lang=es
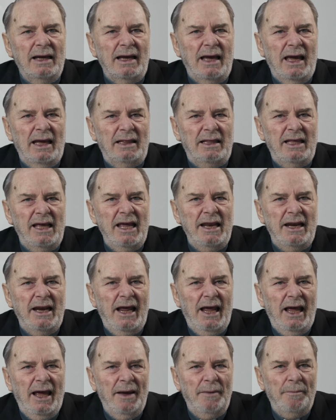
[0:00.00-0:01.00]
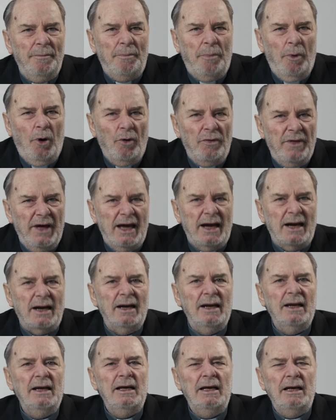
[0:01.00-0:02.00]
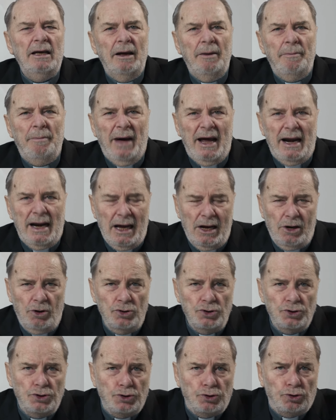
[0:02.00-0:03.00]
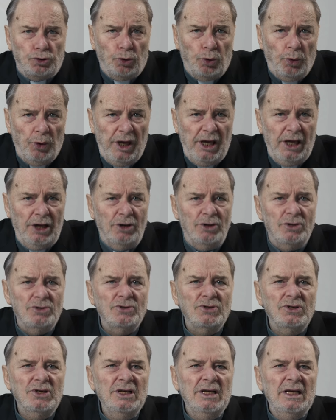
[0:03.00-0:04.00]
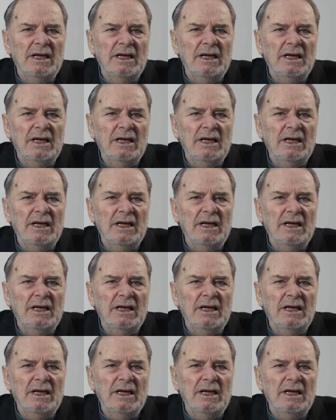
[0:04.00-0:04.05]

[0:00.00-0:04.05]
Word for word: que tiene poder para construiros